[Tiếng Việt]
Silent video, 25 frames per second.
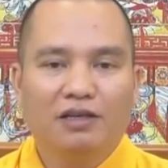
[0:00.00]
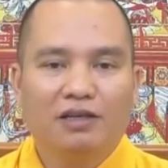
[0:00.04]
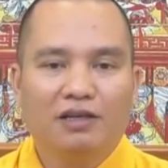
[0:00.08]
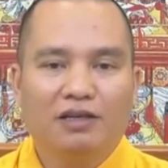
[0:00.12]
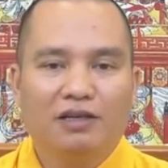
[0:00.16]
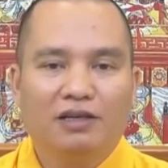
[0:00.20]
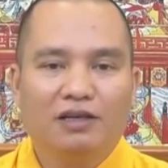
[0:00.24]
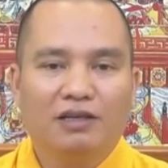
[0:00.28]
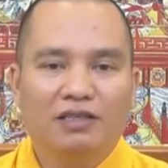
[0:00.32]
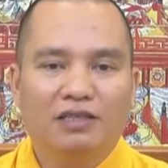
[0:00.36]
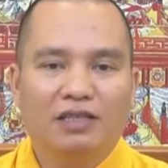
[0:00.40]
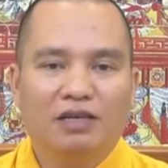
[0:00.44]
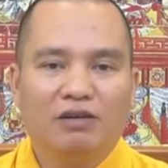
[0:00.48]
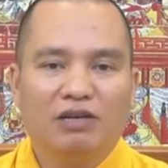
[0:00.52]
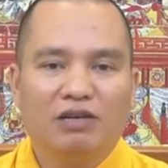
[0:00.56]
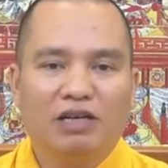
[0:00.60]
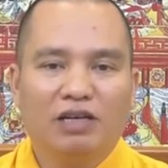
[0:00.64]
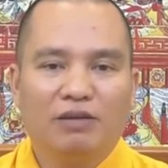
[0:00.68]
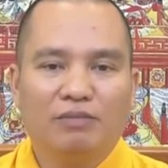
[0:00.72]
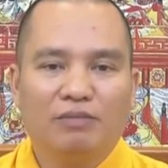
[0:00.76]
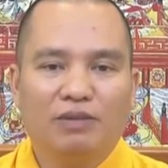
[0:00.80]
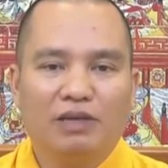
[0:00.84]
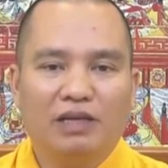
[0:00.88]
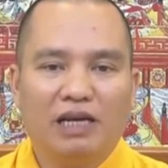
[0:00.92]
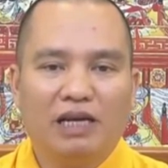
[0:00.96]
ờ, sau
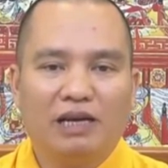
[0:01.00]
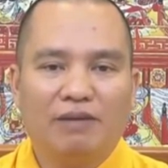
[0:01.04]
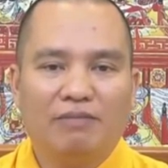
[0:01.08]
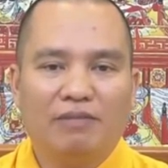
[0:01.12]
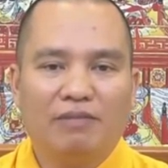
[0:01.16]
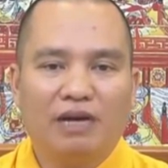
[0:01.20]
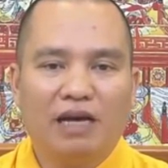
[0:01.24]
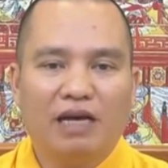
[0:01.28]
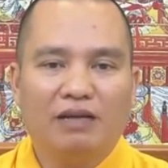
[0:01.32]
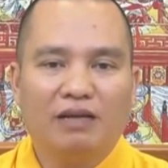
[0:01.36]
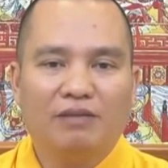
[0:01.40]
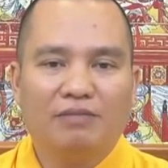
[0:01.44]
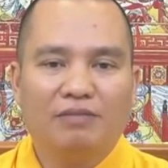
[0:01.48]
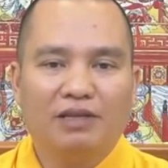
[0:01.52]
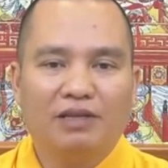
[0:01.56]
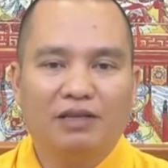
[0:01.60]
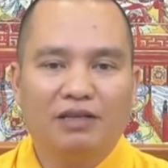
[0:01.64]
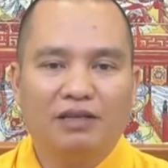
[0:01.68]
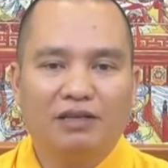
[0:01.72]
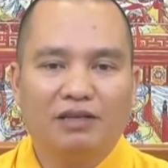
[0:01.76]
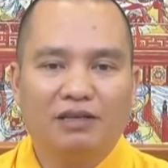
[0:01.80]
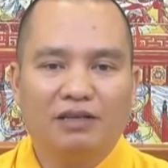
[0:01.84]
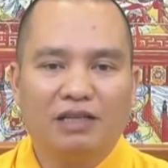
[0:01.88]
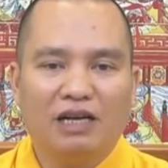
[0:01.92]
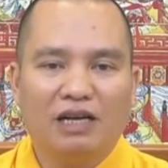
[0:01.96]
này mới làm ăn
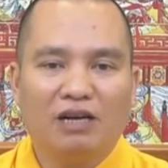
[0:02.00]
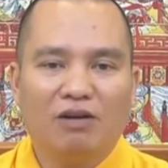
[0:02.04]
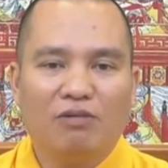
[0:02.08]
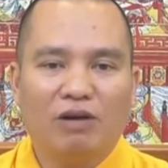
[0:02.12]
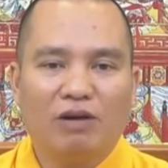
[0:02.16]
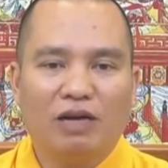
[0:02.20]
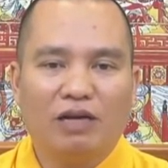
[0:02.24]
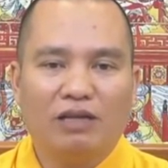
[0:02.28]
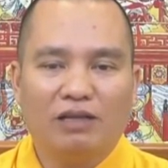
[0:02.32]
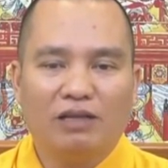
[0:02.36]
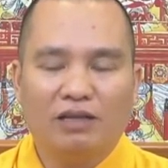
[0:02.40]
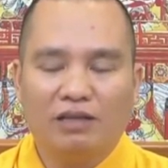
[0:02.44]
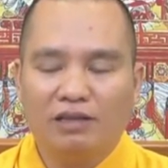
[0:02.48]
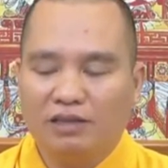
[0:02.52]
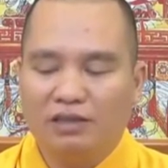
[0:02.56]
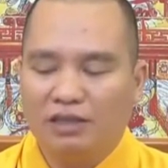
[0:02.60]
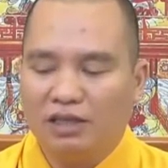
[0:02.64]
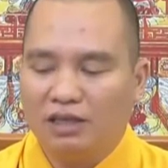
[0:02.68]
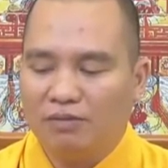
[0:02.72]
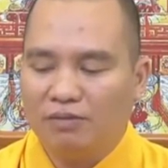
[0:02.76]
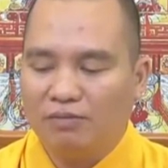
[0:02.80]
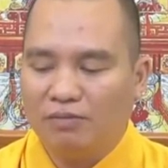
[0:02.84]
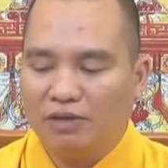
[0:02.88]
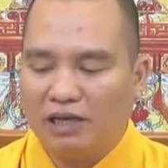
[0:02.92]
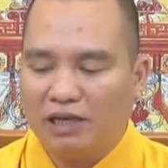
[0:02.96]
mới thăng quan tiến
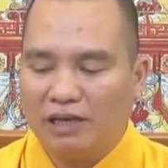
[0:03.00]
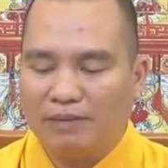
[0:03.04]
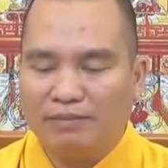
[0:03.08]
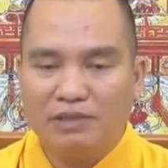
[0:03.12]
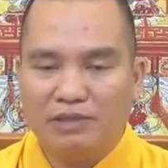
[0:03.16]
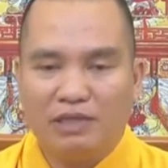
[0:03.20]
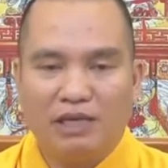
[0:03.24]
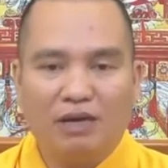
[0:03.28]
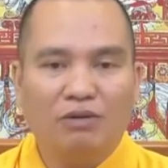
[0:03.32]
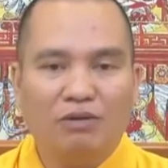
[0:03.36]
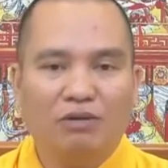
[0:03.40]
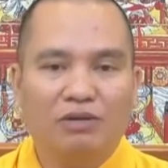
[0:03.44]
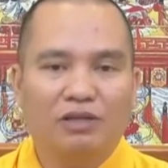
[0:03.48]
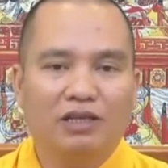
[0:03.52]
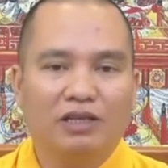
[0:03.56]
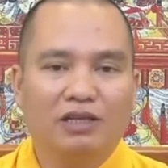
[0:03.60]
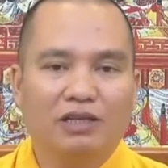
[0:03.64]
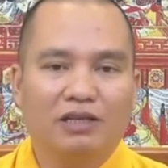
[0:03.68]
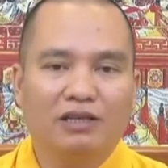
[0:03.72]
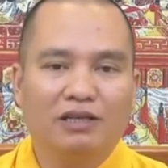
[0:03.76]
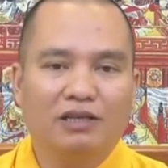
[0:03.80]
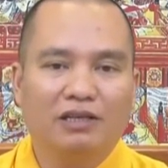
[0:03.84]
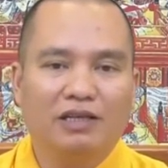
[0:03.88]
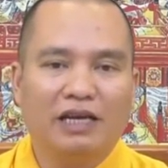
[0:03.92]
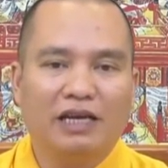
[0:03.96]
chức mới làm giàu thế
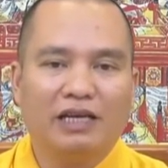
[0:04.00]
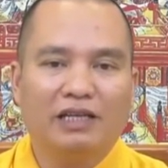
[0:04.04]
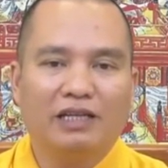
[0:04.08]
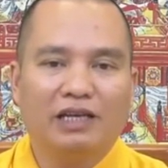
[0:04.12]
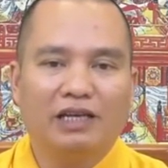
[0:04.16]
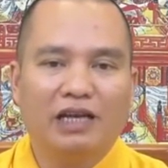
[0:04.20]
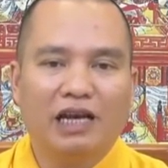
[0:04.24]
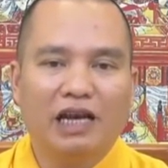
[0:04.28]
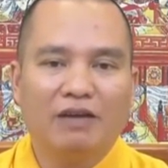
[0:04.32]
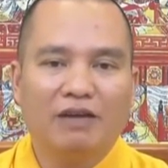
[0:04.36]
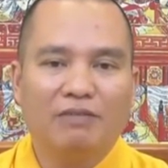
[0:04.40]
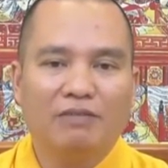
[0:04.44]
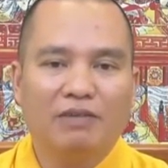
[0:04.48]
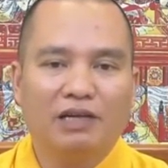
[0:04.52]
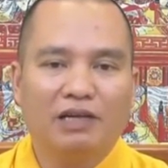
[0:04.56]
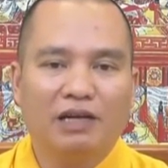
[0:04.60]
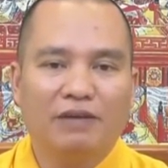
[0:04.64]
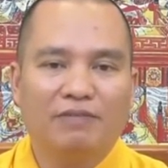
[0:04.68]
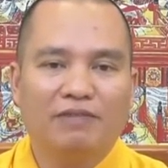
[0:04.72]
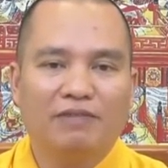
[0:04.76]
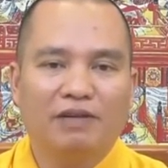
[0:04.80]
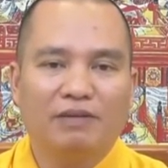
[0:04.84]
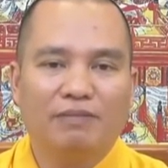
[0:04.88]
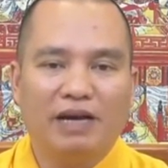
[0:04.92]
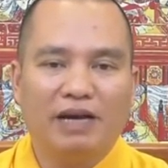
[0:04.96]
này thế khác mới
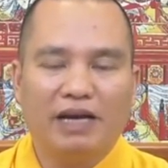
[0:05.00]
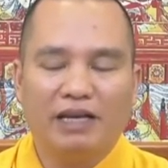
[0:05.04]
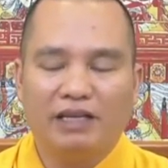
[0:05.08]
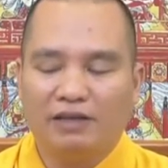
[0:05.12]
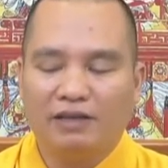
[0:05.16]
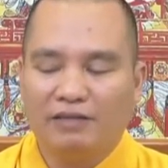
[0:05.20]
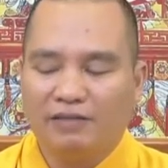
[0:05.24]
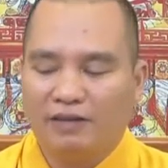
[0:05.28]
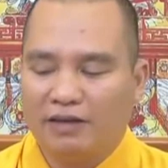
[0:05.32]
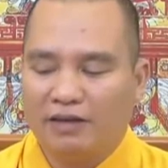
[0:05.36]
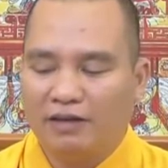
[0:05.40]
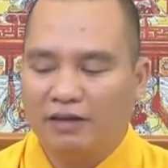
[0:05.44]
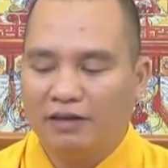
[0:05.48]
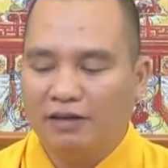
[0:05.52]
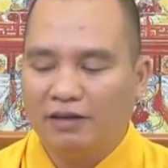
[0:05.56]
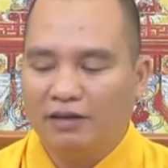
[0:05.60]
gặp vận may chứ mà